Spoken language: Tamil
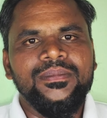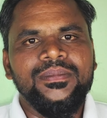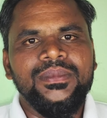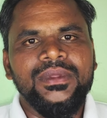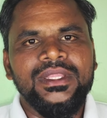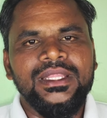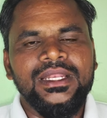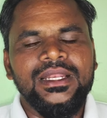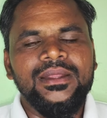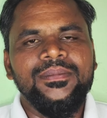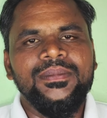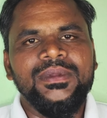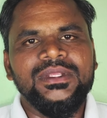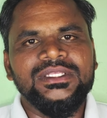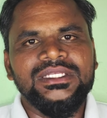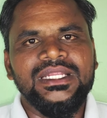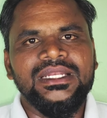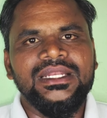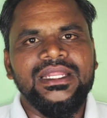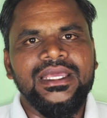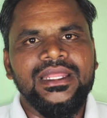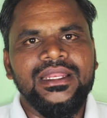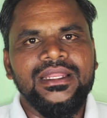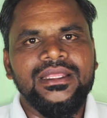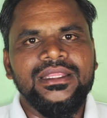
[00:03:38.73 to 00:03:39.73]
இப்போ இதெல்லாம்
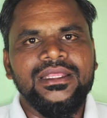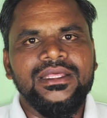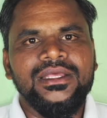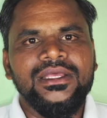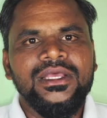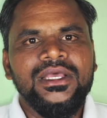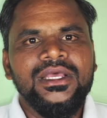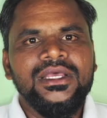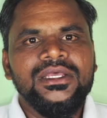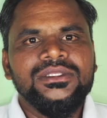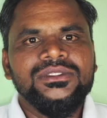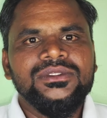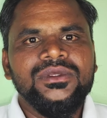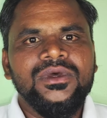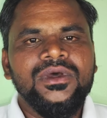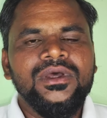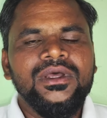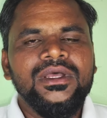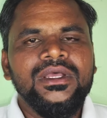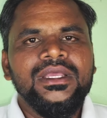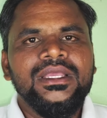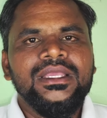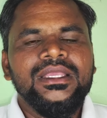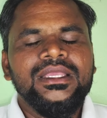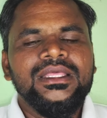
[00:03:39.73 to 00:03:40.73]
ப்ரெசென்ட் ஆயிருக்குது ஸோ
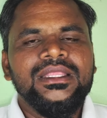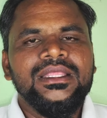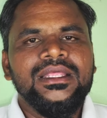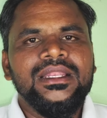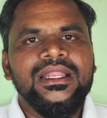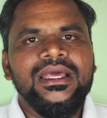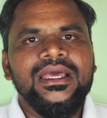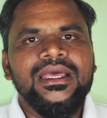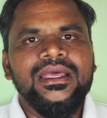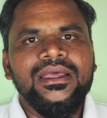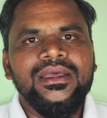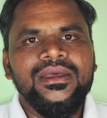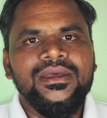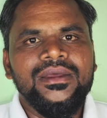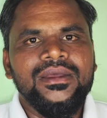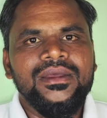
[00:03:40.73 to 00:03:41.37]
இதில்